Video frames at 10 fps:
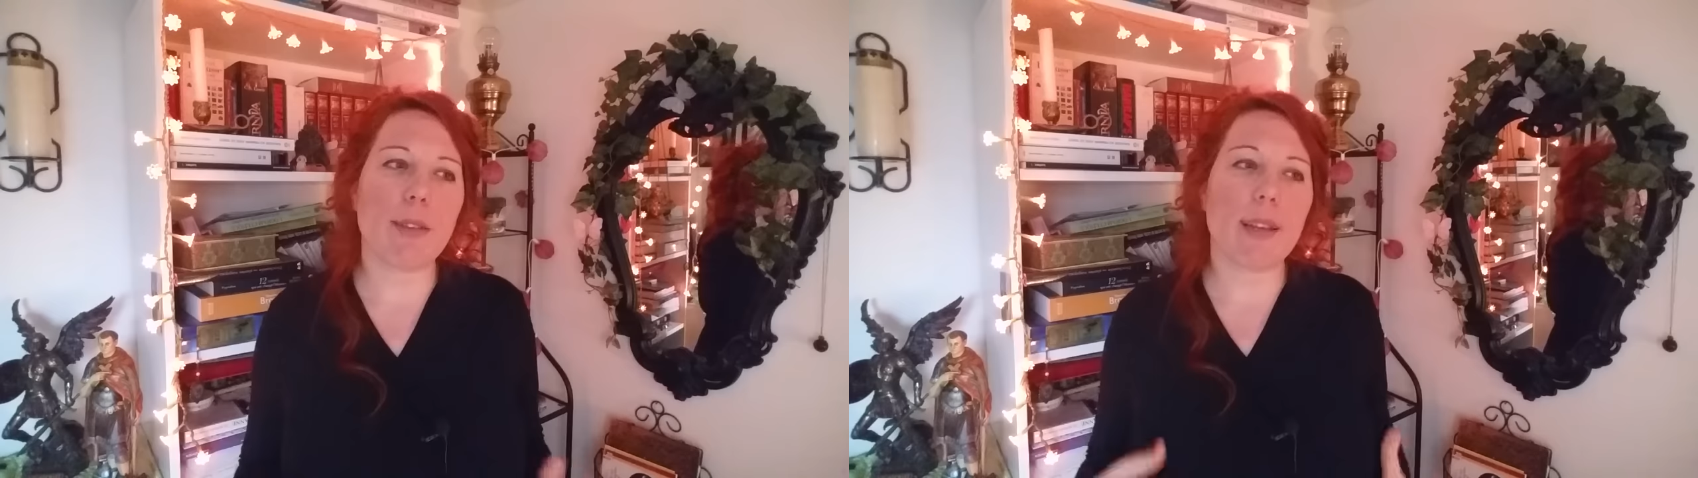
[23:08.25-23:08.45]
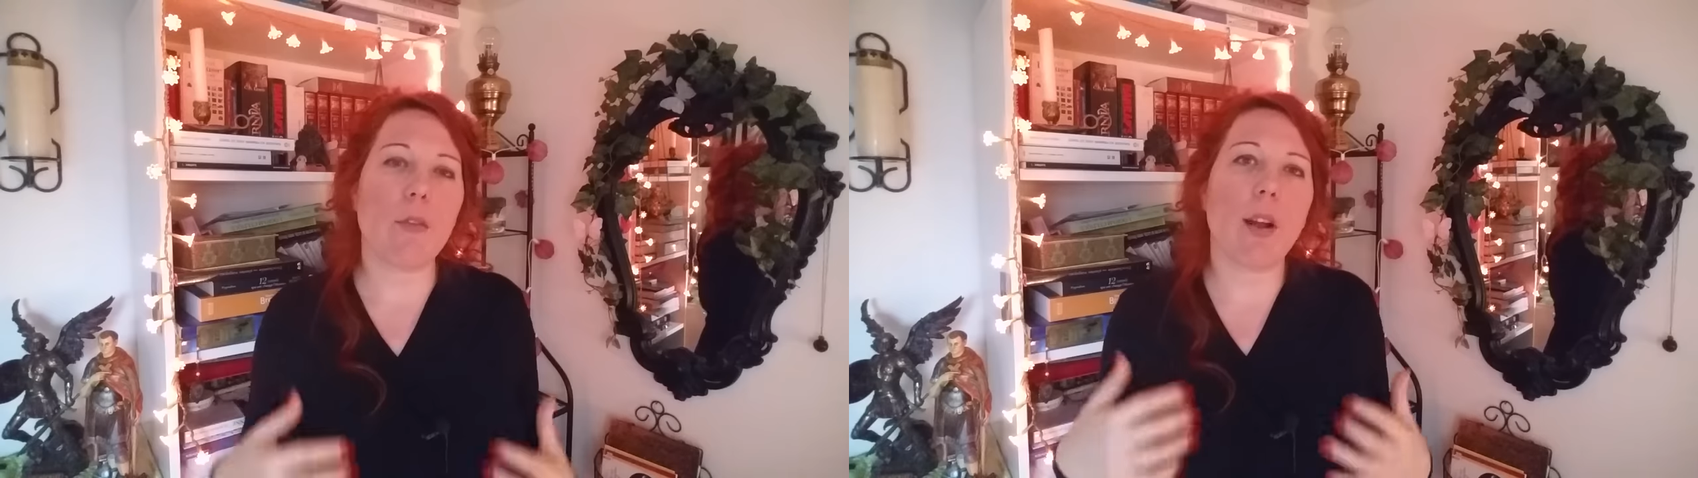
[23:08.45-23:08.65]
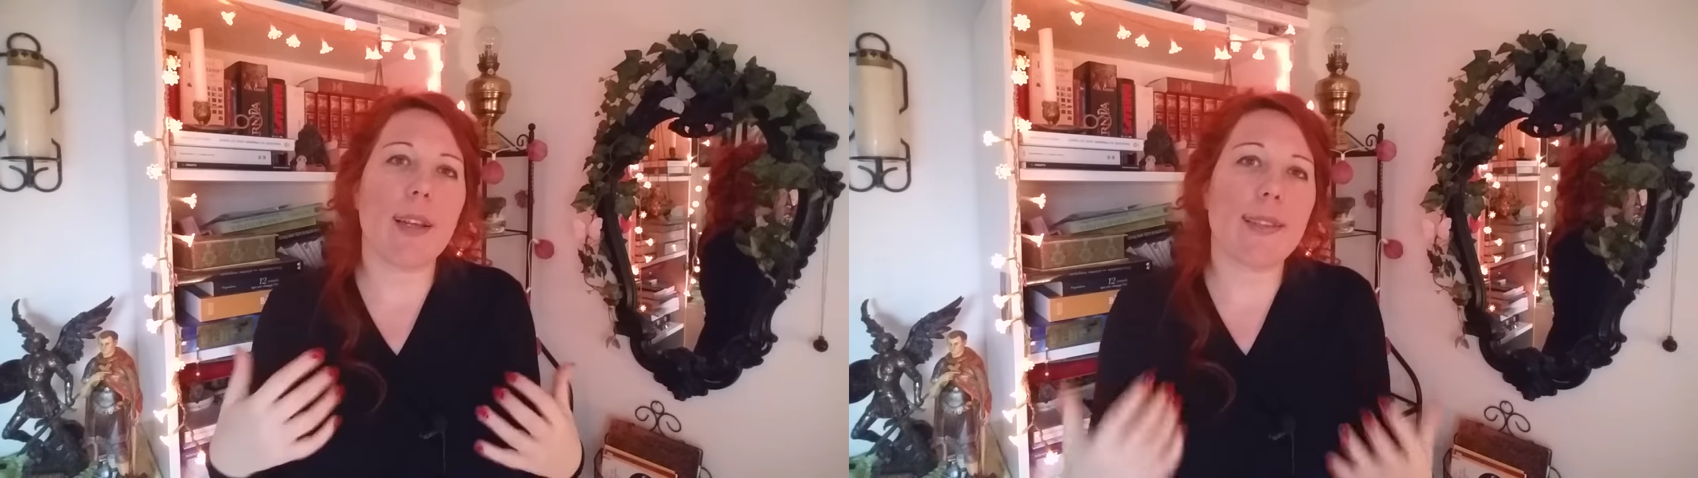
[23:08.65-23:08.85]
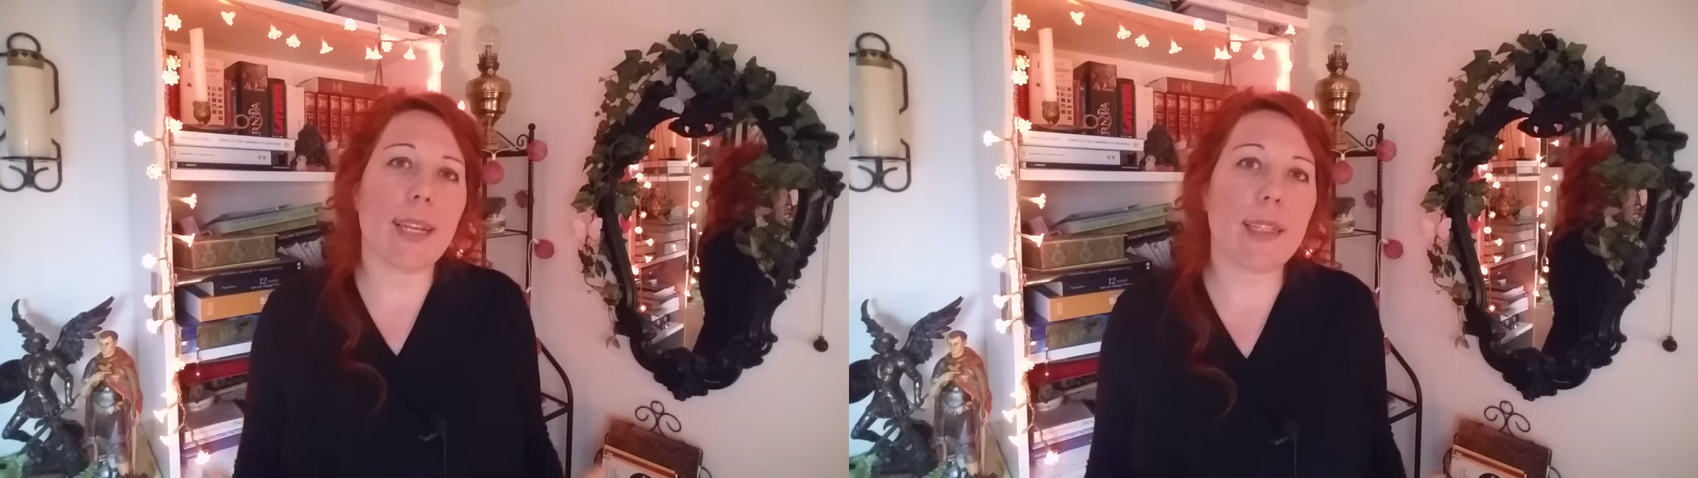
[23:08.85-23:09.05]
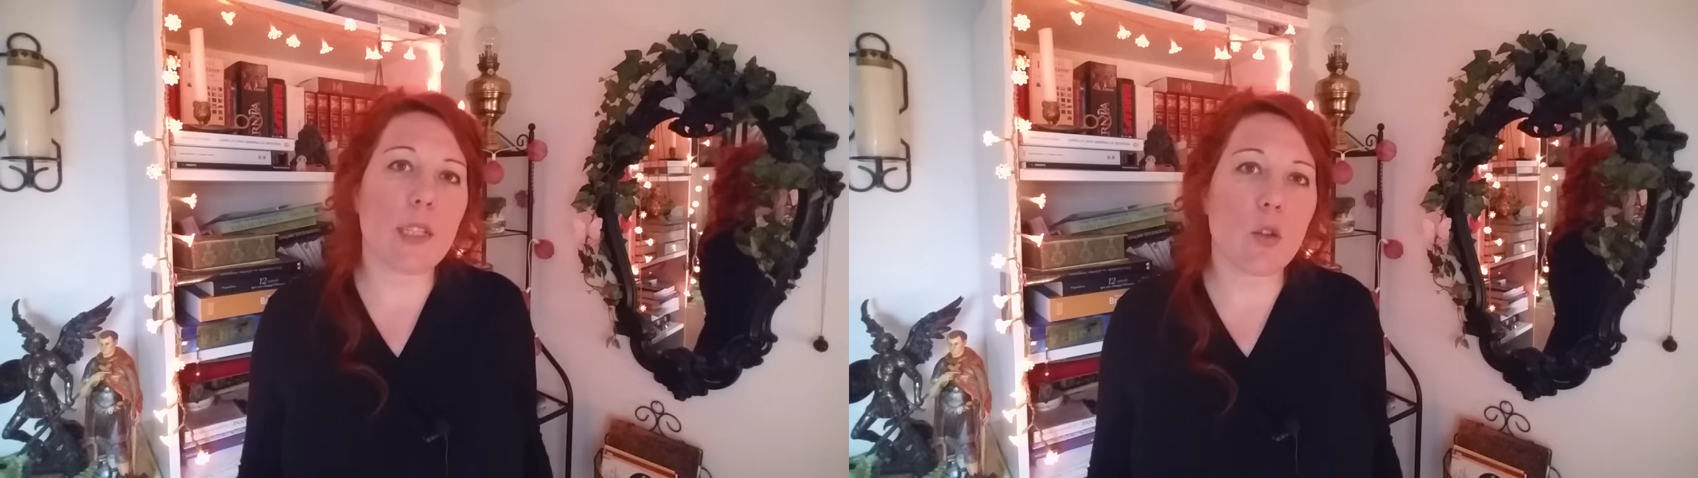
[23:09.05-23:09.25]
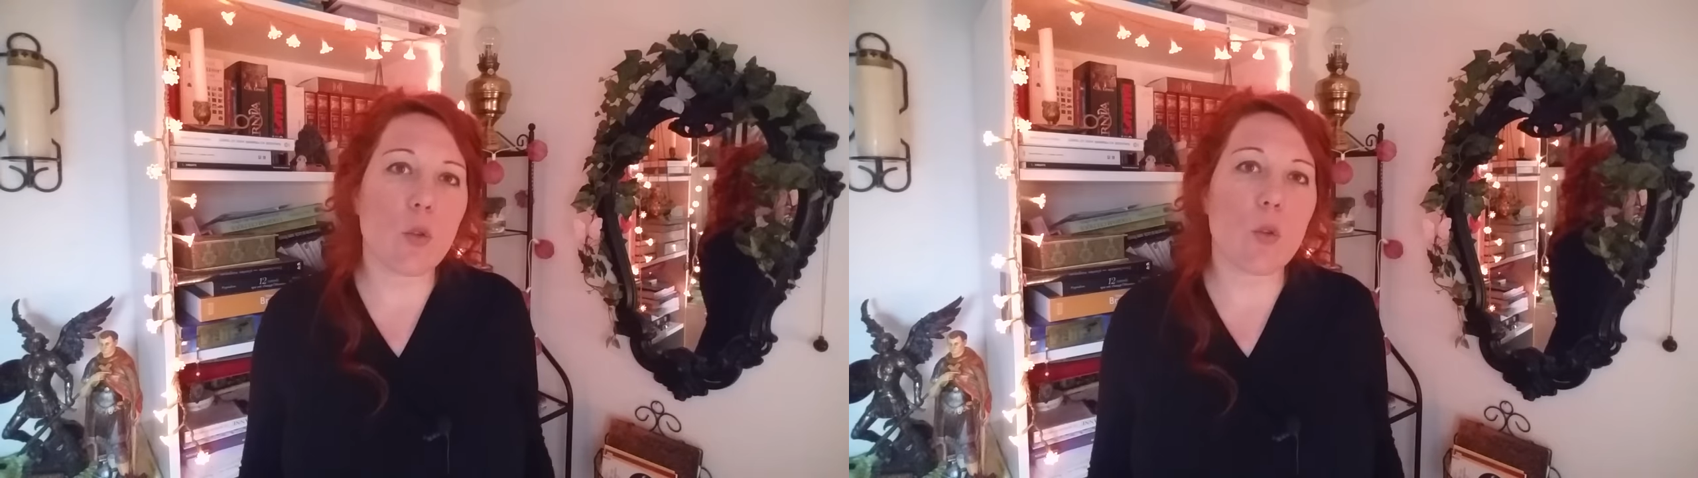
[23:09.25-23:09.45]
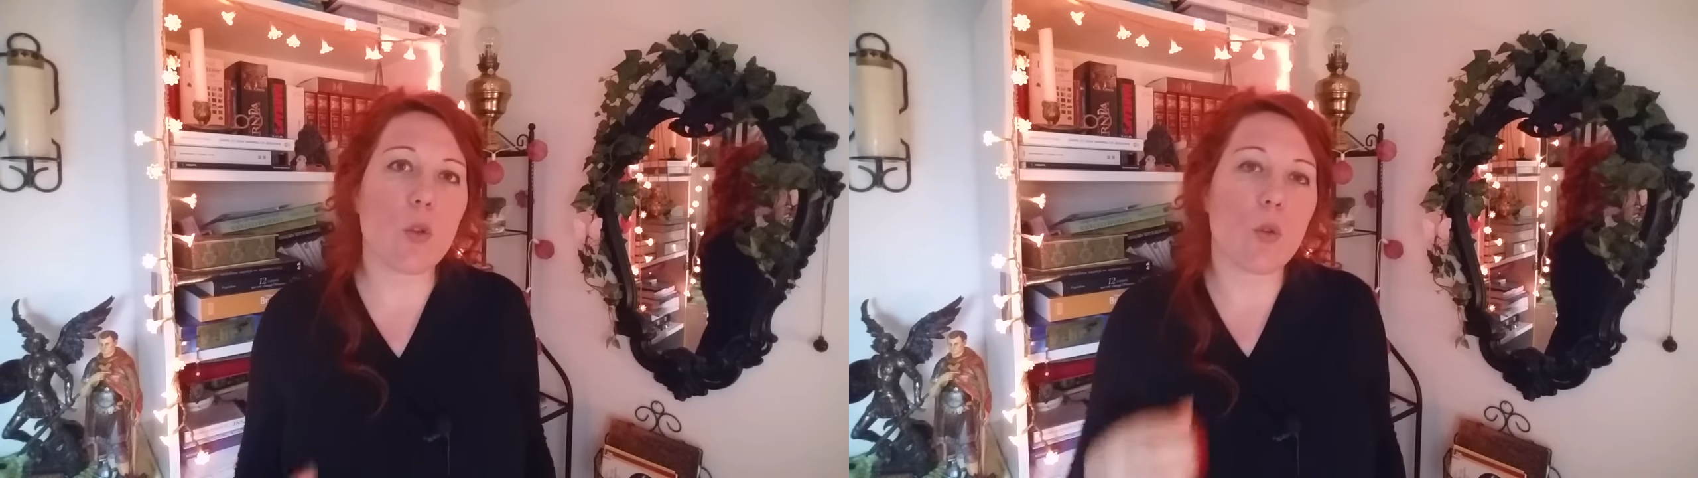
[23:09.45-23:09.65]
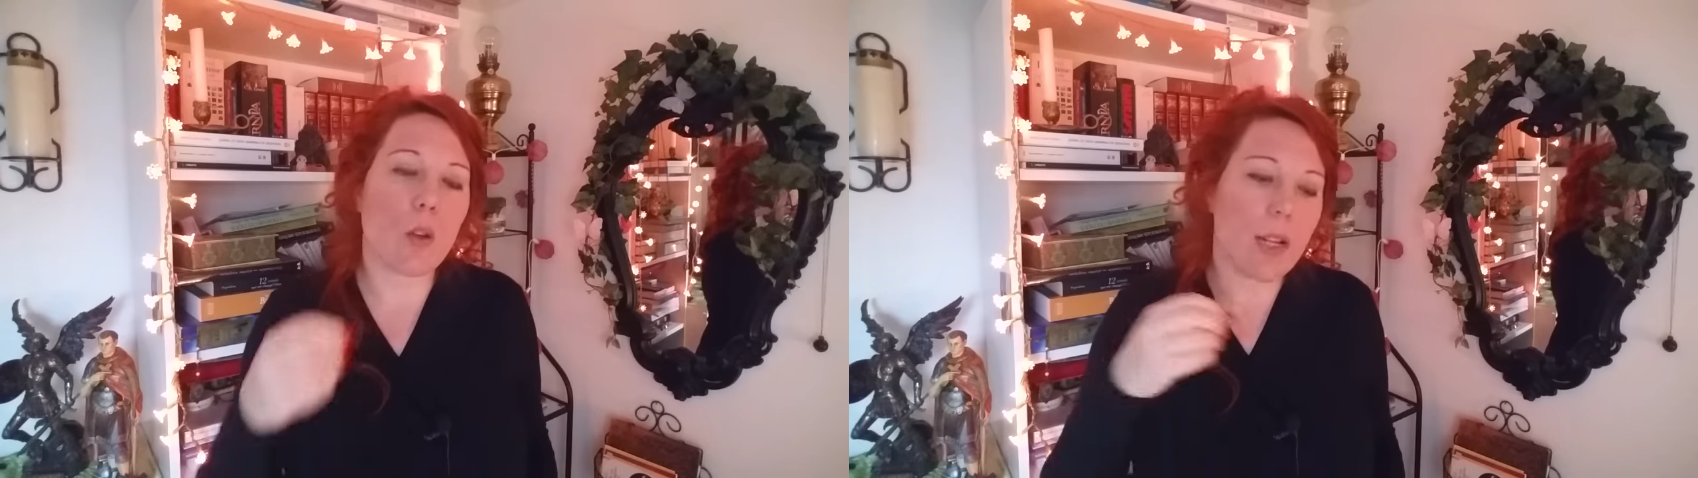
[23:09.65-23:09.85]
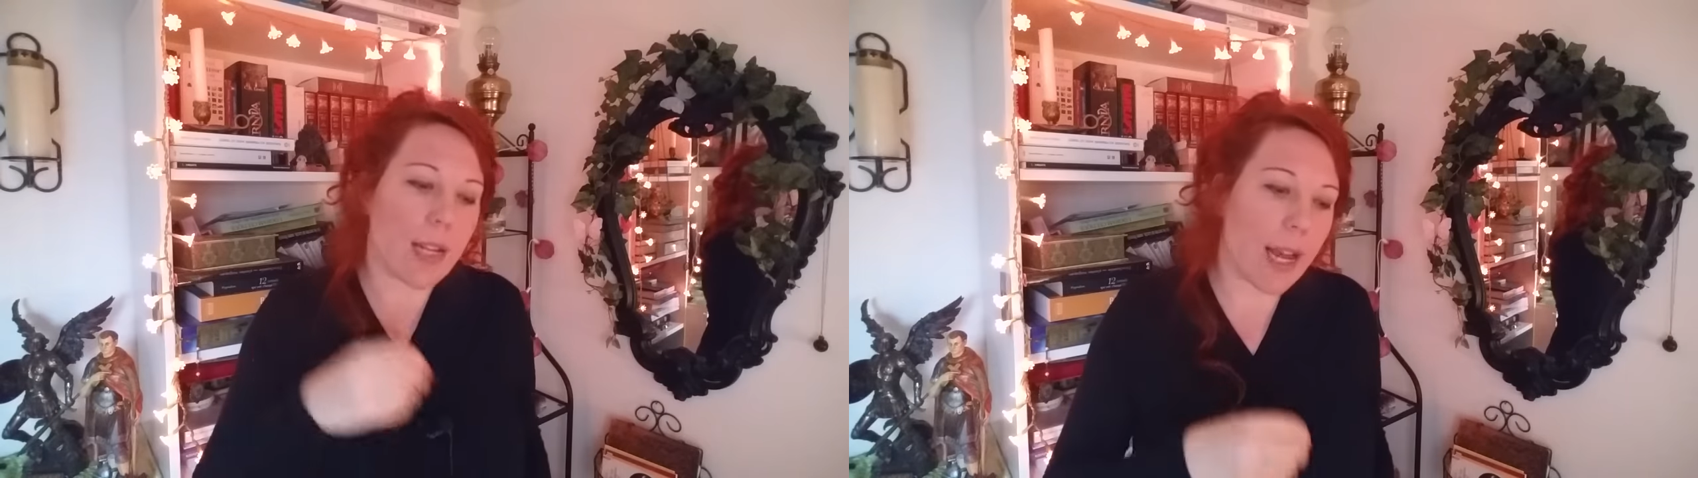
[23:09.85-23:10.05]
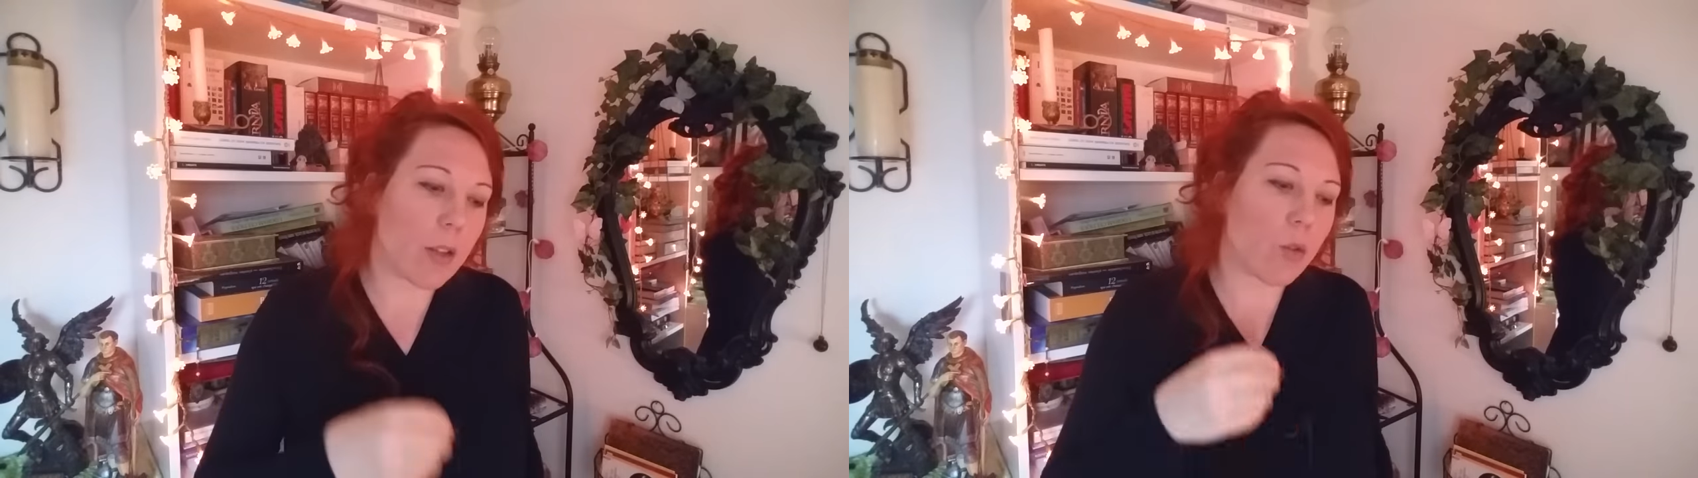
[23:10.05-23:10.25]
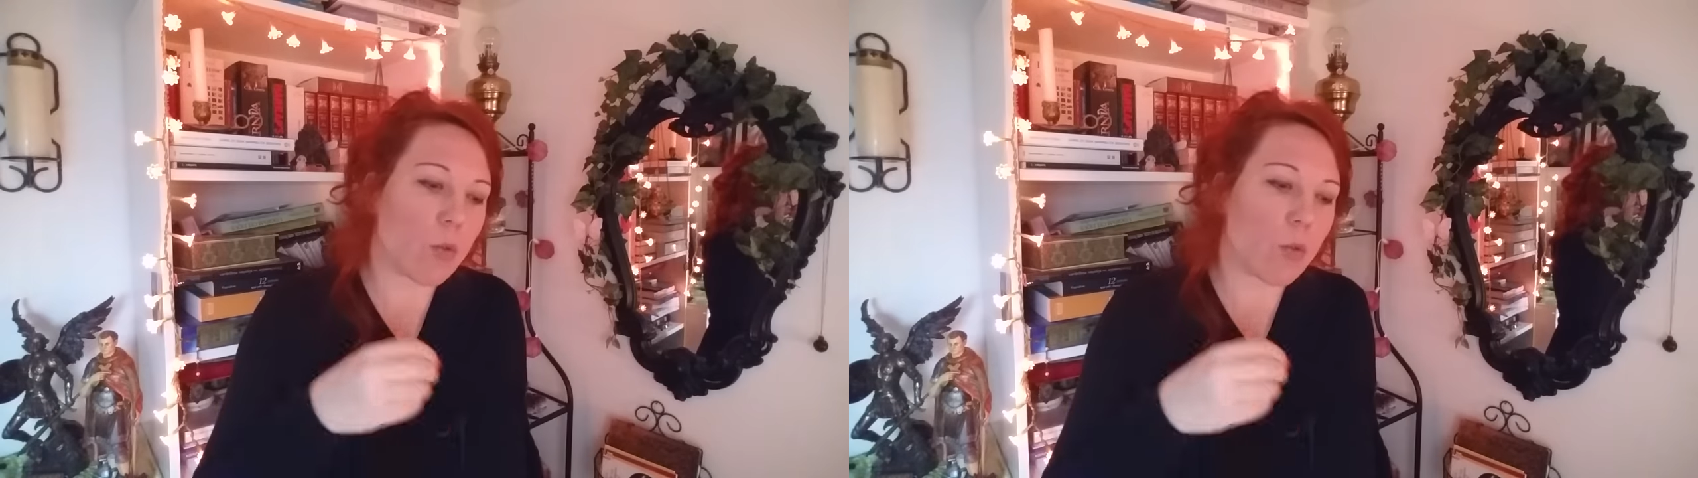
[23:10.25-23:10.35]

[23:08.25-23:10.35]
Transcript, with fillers: c'est avoir la certitude que là,